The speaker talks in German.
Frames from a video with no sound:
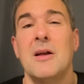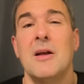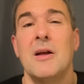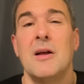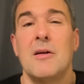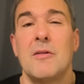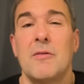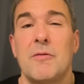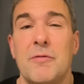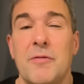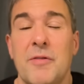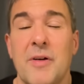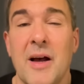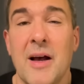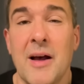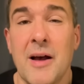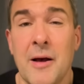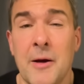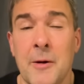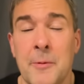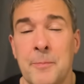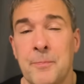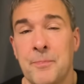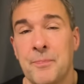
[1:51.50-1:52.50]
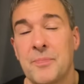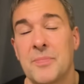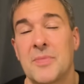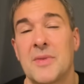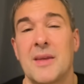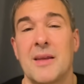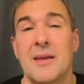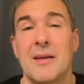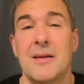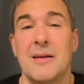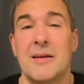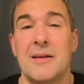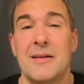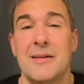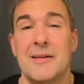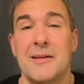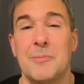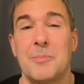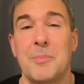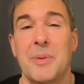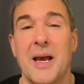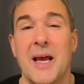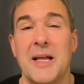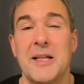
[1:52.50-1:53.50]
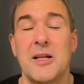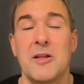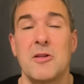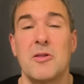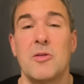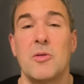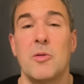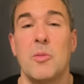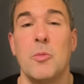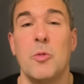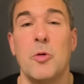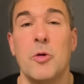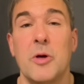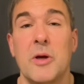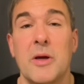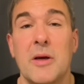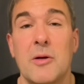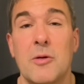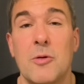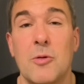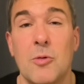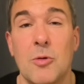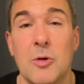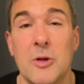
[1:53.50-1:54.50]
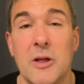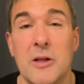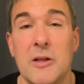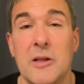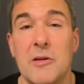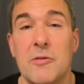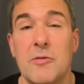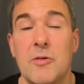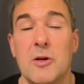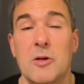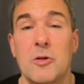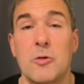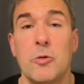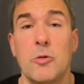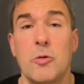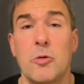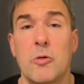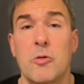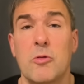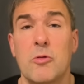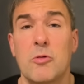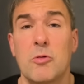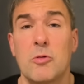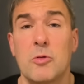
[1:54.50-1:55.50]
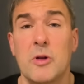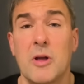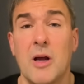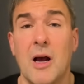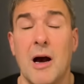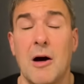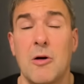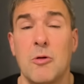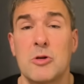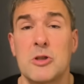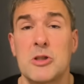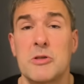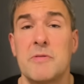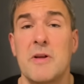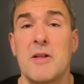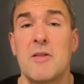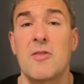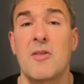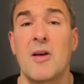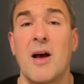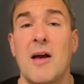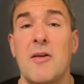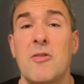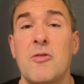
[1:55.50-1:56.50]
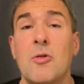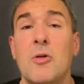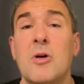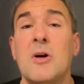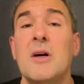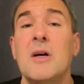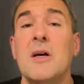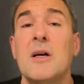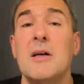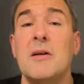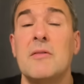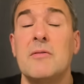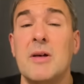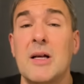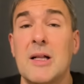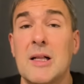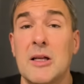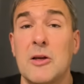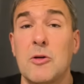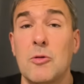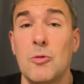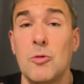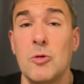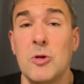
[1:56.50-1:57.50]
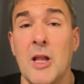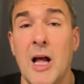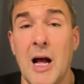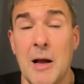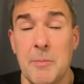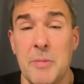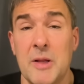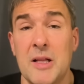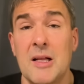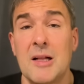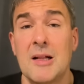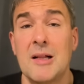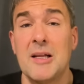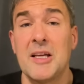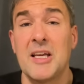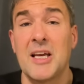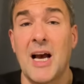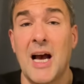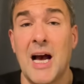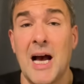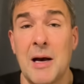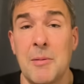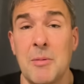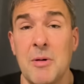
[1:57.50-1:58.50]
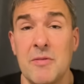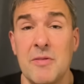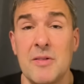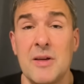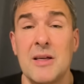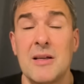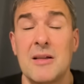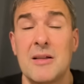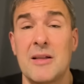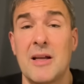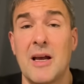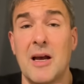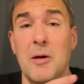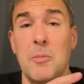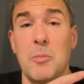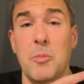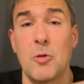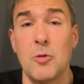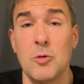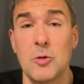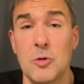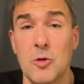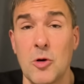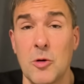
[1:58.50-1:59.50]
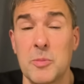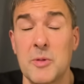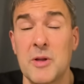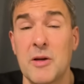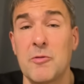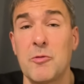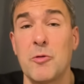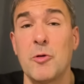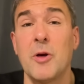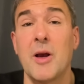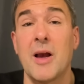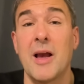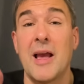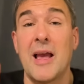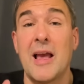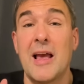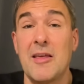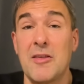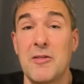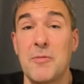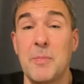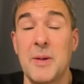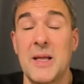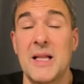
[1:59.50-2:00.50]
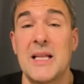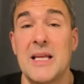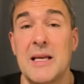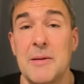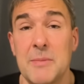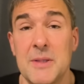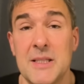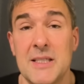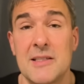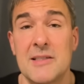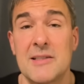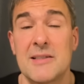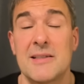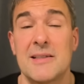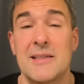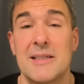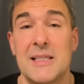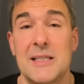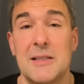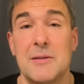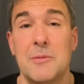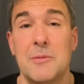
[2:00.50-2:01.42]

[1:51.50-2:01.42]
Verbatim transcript: verbrennen möge oder die Vergnügungszone Auschwitz. Also wirklich unappetitlich, aber wie der Herr Brotkorb, der frühere SPD-Minister in